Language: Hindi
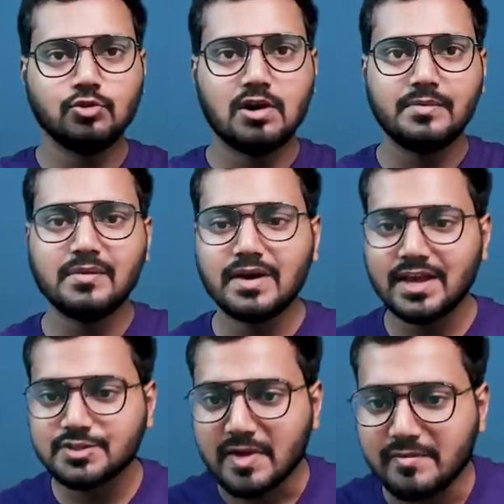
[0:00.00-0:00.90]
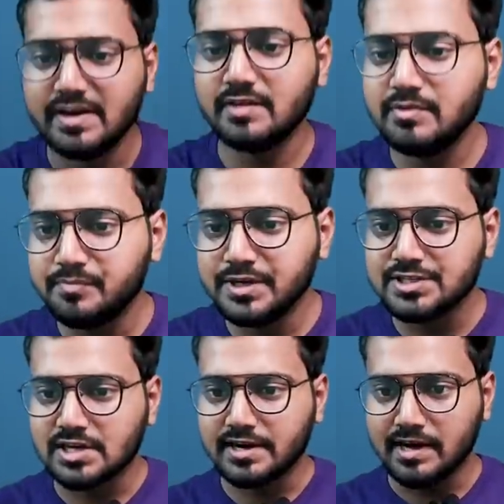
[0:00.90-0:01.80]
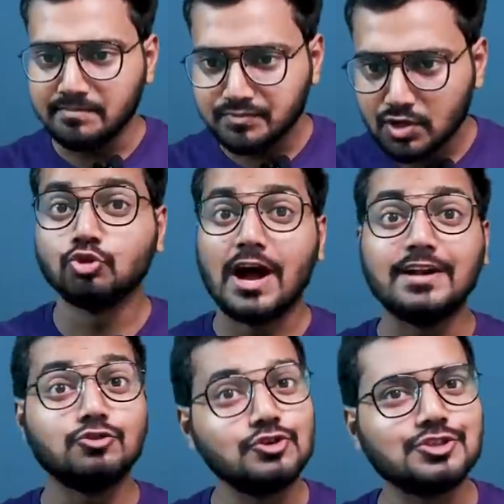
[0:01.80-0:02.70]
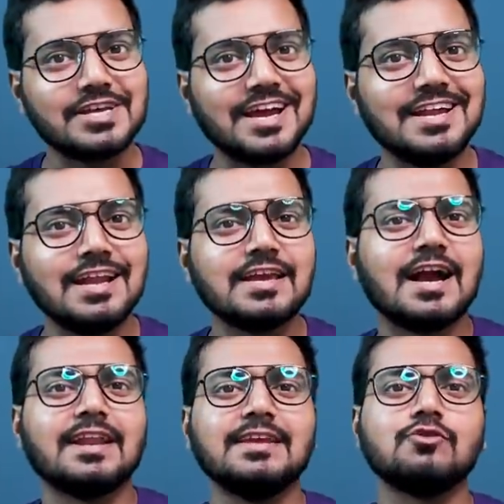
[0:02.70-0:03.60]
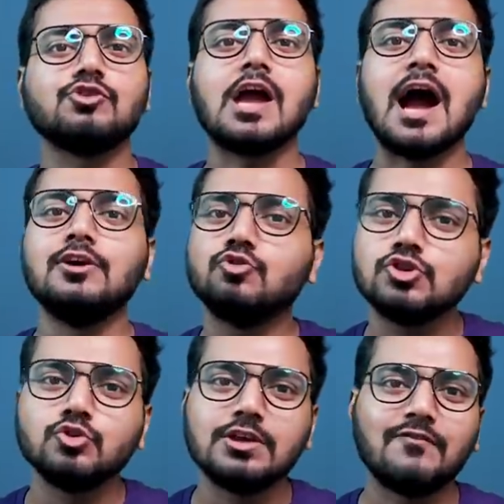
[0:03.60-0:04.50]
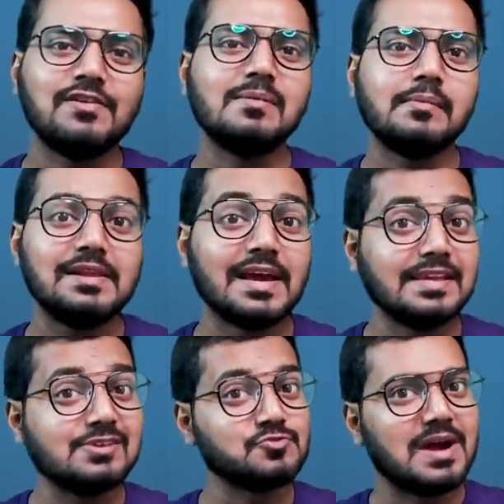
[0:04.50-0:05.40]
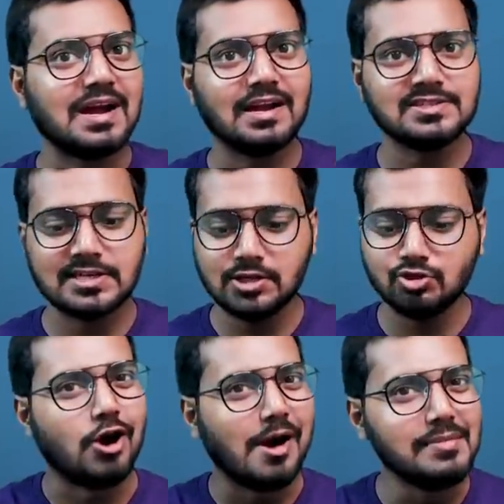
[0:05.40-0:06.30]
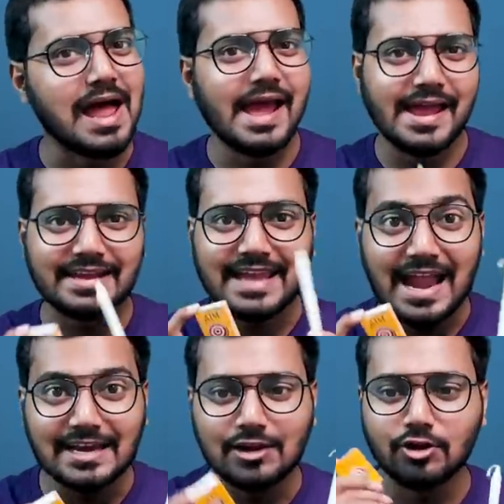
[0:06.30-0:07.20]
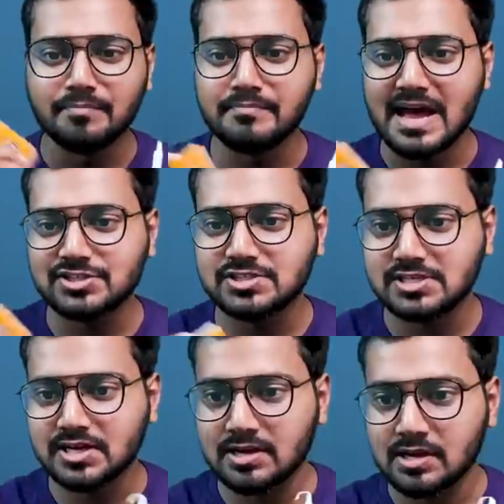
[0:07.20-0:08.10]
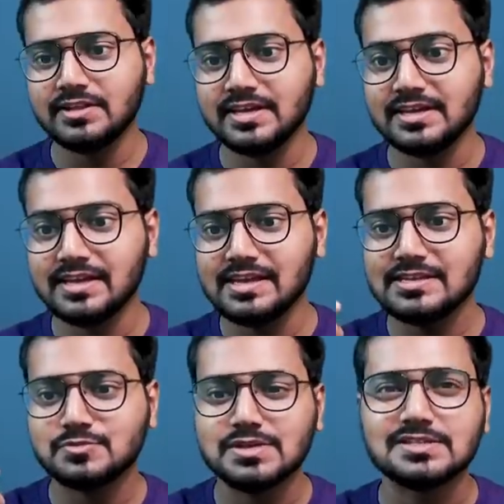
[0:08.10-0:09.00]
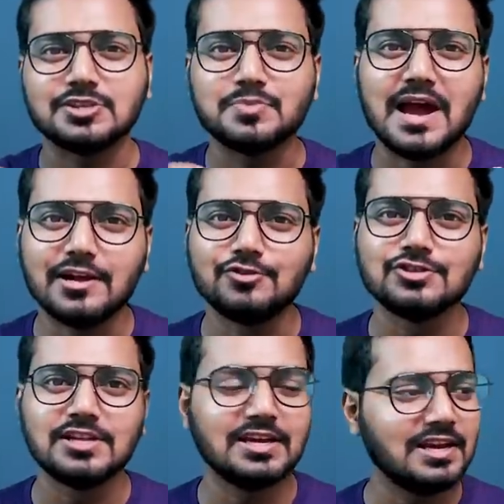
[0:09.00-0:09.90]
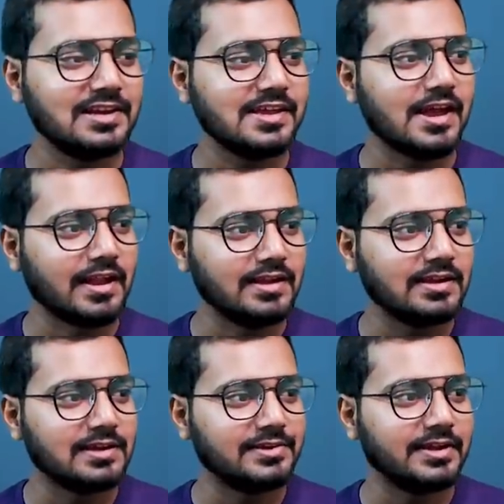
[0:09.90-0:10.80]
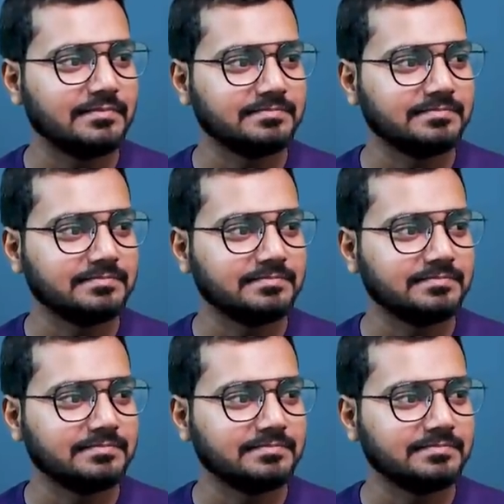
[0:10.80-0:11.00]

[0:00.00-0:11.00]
तो अभी हमारा एक्सपेरिमेंट अभी भी चल रहा है तो हाइड्रोजन को चेक करने के लिए क्या करेंगे क्योंकि हाइड्रोजन होती है फ्लेमेबल यानी कि इसमें आग लग जाएगी तो हम लाए हैं कैंडल और मैथ स्टिक फिर देखेंगे कि इसमें सच में हाइड्रोजन निकल रही है या नहीं निकल रही